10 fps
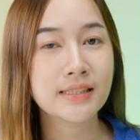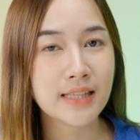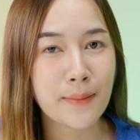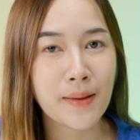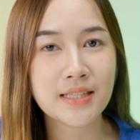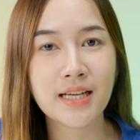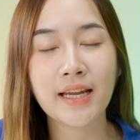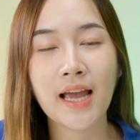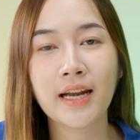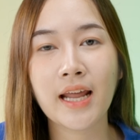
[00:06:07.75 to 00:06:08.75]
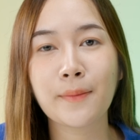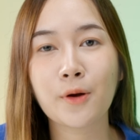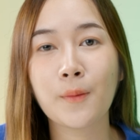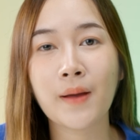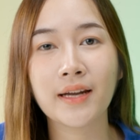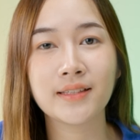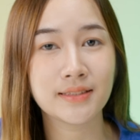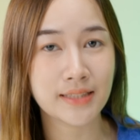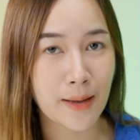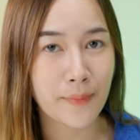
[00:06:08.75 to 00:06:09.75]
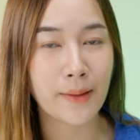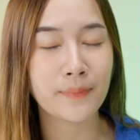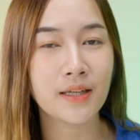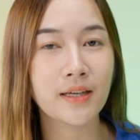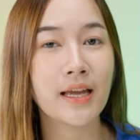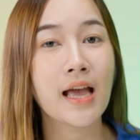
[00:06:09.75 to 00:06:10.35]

สามารถใช้งานได้พร้อมกันถึง 3 แอปเลย